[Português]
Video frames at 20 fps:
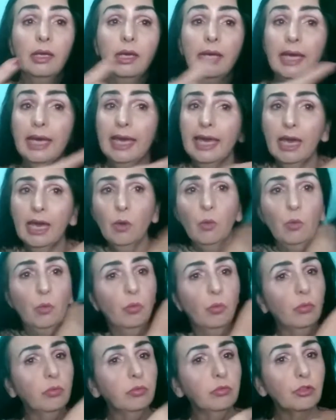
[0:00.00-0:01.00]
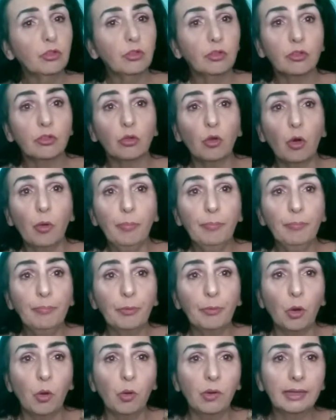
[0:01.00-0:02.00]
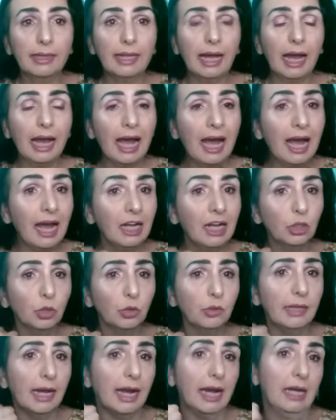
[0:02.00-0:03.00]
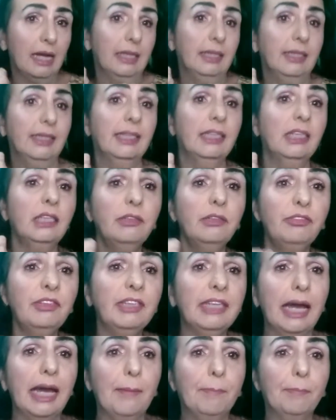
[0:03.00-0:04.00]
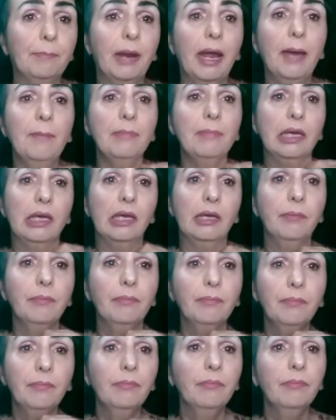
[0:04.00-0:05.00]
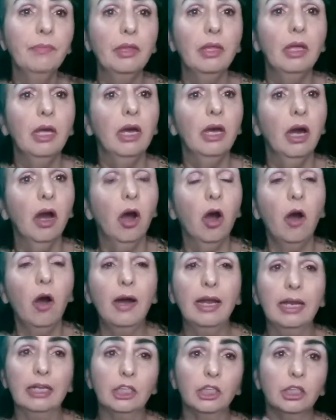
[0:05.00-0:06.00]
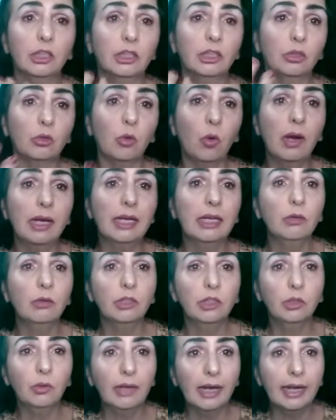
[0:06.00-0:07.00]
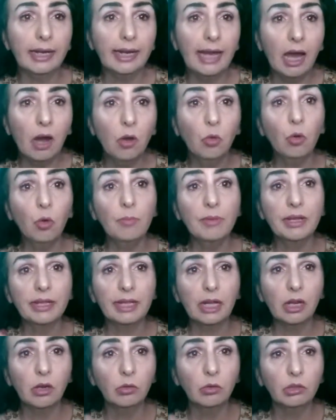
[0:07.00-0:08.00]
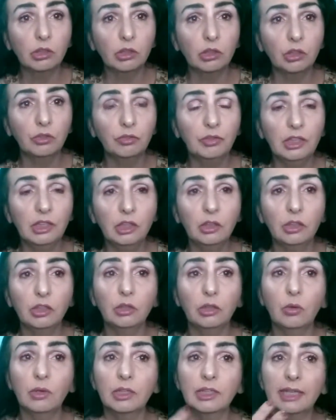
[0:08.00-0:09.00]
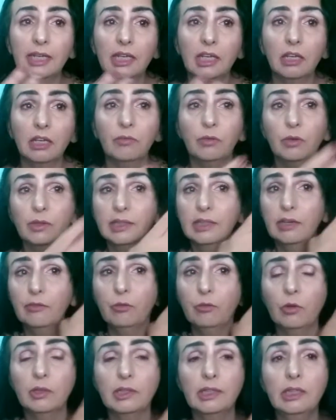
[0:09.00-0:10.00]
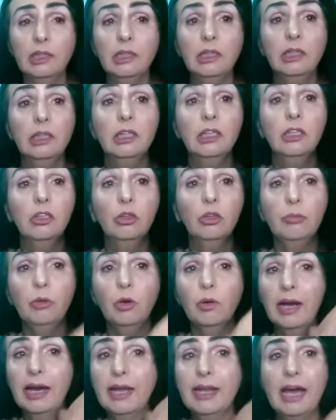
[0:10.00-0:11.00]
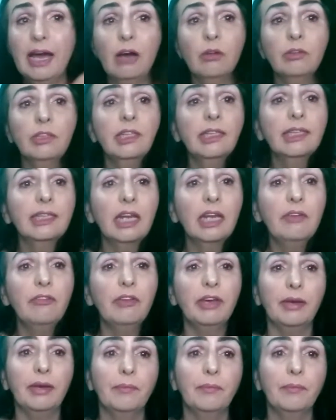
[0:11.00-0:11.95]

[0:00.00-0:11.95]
Eu Estou pronta a ajudar, se vier para mim. Olha, estou aqui no seu canal, comentando nos seus vídeos e gostaria que você fosse no meu canal se inscrever.